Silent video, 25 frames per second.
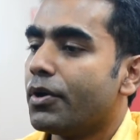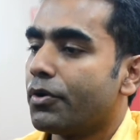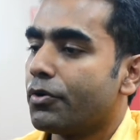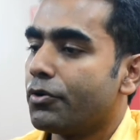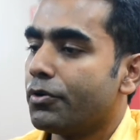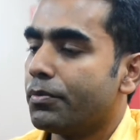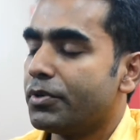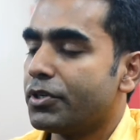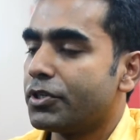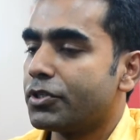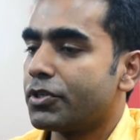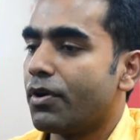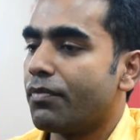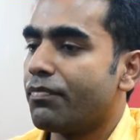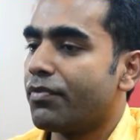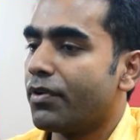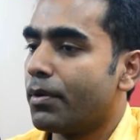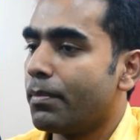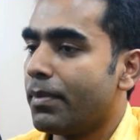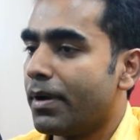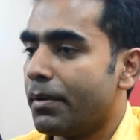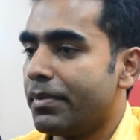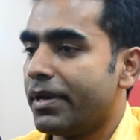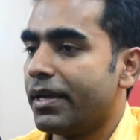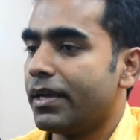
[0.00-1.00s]
খুবই
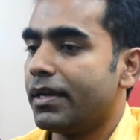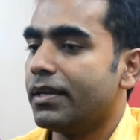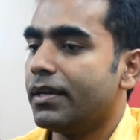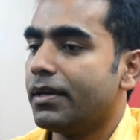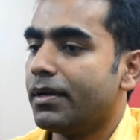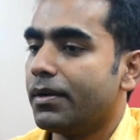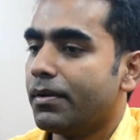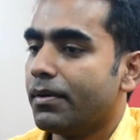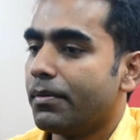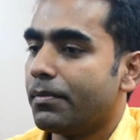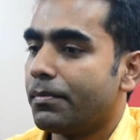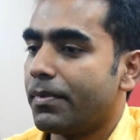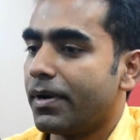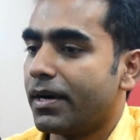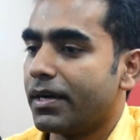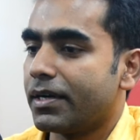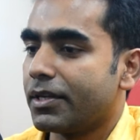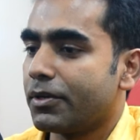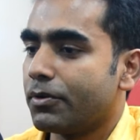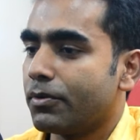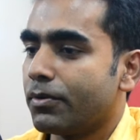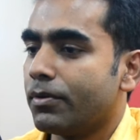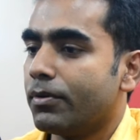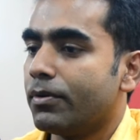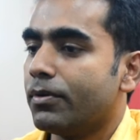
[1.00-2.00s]
সফলভাবেই
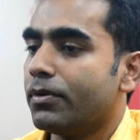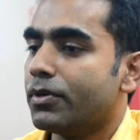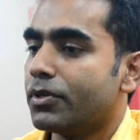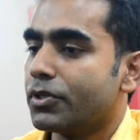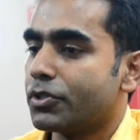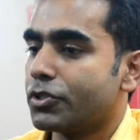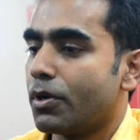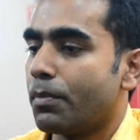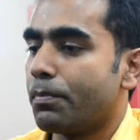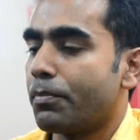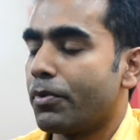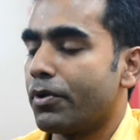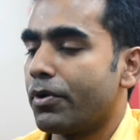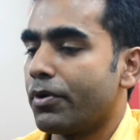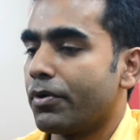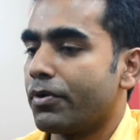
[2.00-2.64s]
পার্টিগুলো সম্পন্ন